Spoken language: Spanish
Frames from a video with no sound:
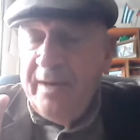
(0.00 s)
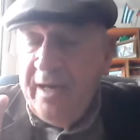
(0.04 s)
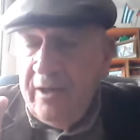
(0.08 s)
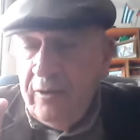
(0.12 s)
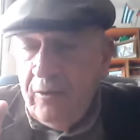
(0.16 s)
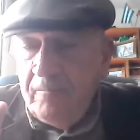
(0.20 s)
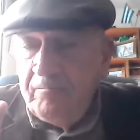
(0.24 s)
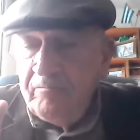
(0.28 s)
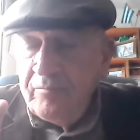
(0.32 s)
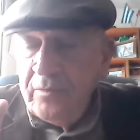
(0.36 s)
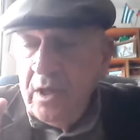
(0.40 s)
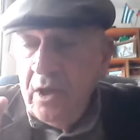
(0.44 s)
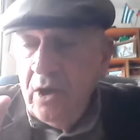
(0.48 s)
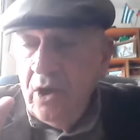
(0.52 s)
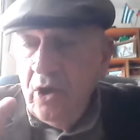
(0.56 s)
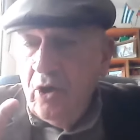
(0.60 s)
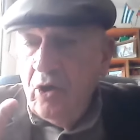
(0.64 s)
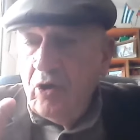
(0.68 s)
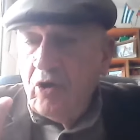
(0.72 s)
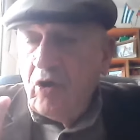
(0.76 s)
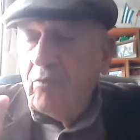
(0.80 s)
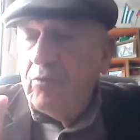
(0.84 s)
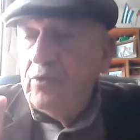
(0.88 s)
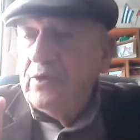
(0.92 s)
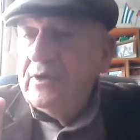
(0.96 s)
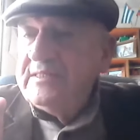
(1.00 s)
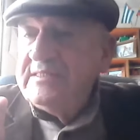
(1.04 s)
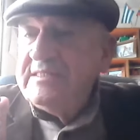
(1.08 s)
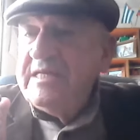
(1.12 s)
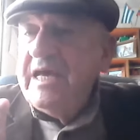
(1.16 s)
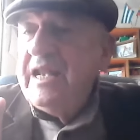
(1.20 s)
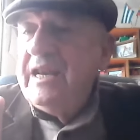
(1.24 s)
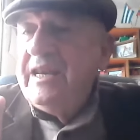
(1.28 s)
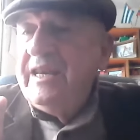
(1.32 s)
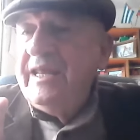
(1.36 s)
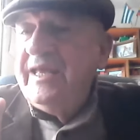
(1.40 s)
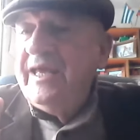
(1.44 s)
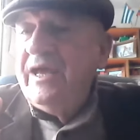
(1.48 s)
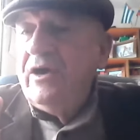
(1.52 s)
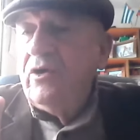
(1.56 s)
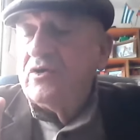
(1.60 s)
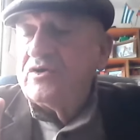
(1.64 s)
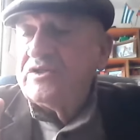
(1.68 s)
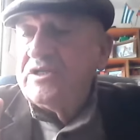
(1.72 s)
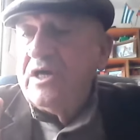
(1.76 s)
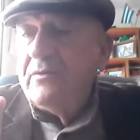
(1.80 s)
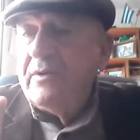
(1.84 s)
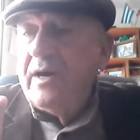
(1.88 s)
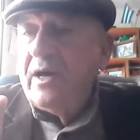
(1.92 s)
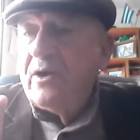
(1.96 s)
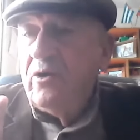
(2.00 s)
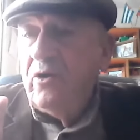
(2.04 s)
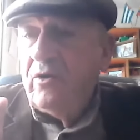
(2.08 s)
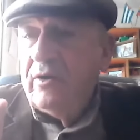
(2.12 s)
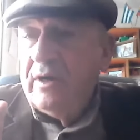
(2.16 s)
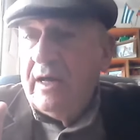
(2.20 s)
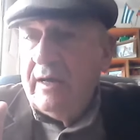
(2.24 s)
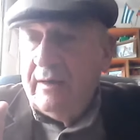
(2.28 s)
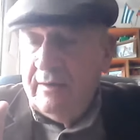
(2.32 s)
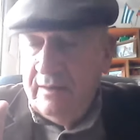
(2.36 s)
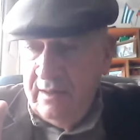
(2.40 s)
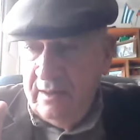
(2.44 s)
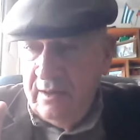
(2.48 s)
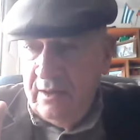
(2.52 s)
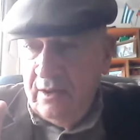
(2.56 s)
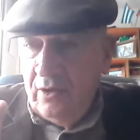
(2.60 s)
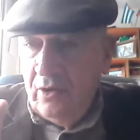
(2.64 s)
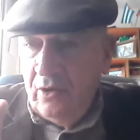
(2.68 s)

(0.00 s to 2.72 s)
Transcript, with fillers: Pero, como decía Enrique José Barona,